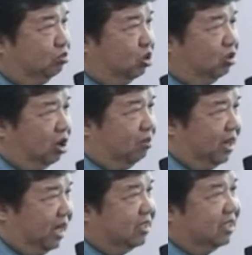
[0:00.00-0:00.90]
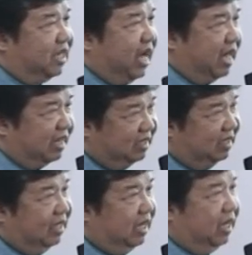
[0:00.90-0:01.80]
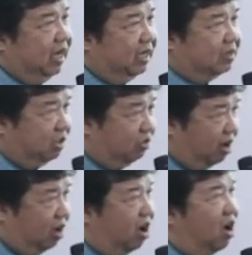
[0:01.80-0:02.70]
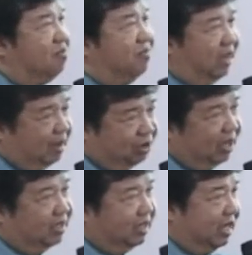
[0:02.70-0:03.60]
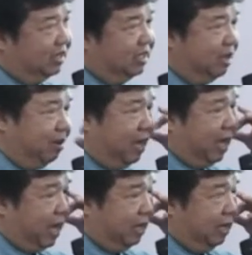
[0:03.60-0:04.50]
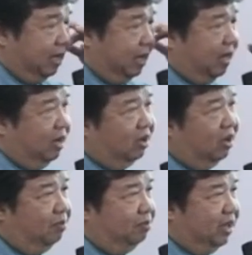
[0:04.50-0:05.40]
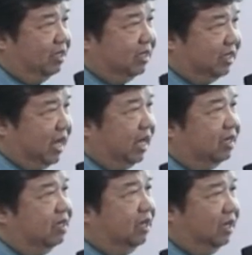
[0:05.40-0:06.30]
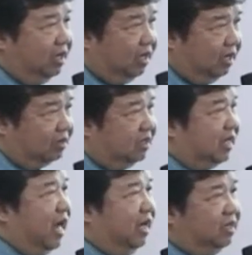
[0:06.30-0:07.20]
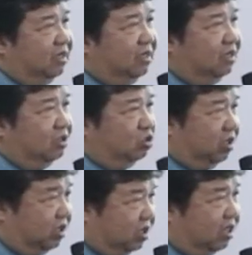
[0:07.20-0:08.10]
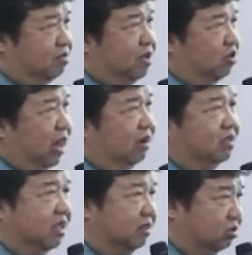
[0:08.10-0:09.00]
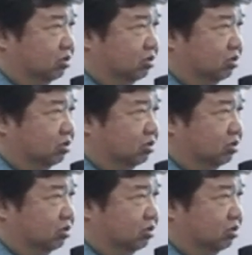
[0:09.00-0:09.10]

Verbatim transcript: มชนต้องบริหารจัดการสิ่งแวดล้อมนะครับบริหารจัดการการใช้พลังงานแล้วก็บริหารจัดการต่างๆส่วนอื่นๆที่เรามีอยู่แล้วเช่น